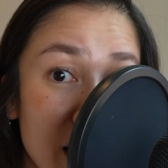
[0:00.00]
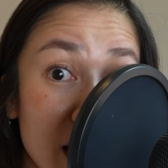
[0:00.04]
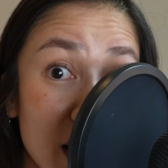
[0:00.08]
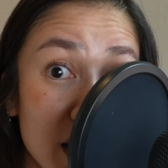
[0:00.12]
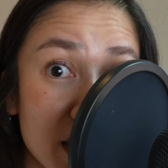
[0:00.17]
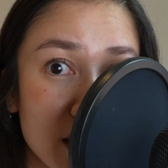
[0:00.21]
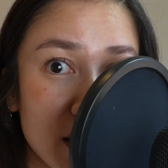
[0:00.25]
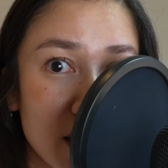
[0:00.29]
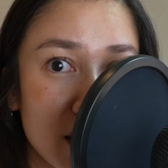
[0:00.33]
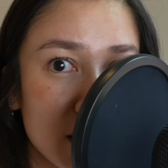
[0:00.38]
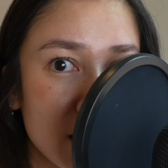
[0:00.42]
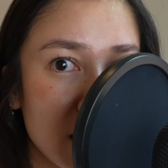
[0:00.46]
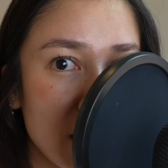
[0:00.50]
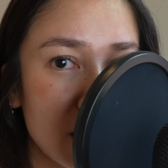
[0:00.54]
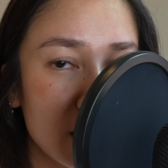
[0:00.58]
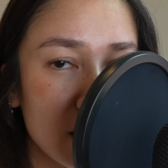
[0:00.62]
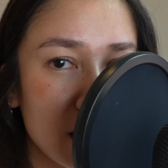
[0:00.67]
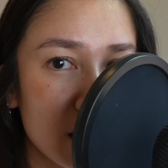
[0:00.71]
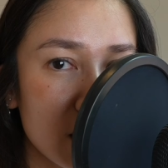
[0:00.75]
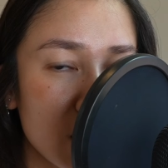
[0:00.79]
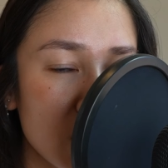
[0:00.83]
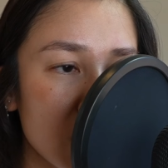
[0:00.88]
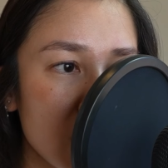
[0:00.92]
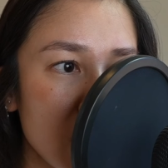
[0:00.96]
hacer
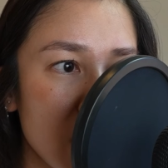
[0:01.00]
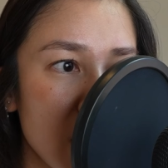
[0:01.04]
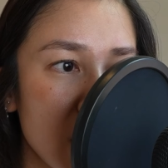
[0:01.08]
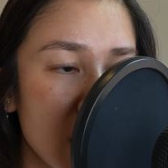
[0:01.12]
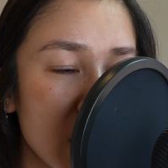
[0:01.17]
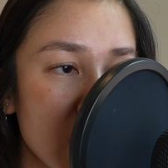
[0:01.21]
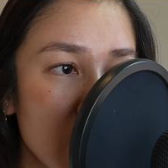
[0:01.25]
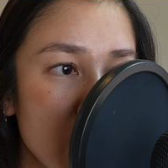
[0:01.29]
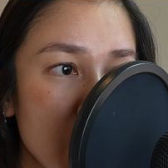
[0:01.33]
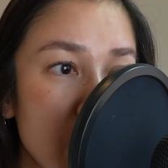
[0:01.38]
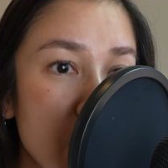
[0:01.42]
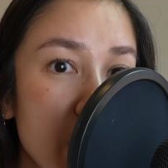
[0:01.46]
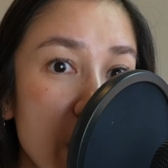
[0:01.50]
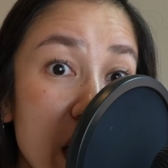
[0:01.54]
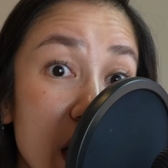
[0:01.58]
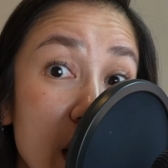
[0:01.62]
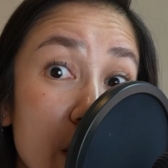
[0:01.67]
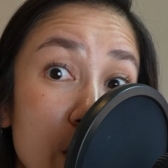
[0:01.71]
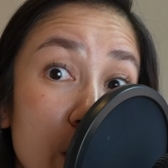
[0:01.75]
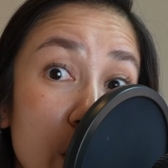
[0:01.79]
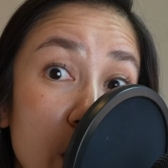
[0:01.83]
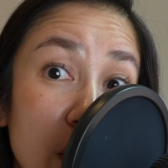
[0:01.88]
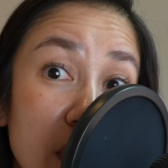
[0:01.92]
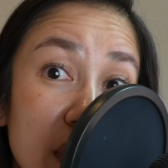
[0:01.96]
ciertas cosillas
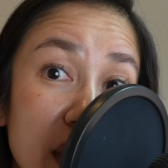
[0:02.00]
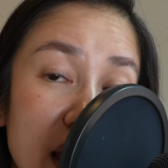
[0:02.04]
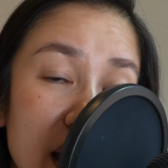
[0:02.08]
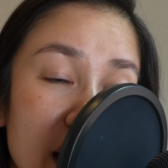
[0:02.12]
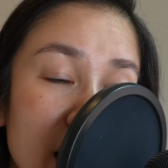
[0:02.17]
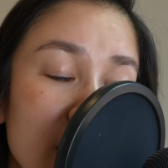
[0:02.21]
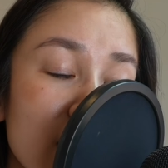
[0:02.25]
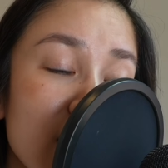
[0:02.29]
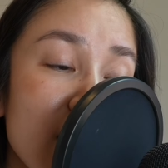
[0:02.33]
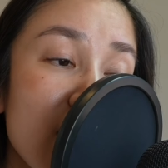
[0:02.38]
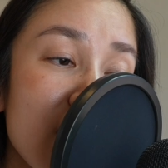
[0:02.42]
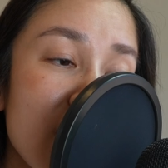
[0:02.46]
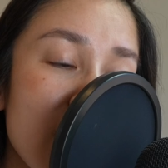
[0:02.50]
para poderte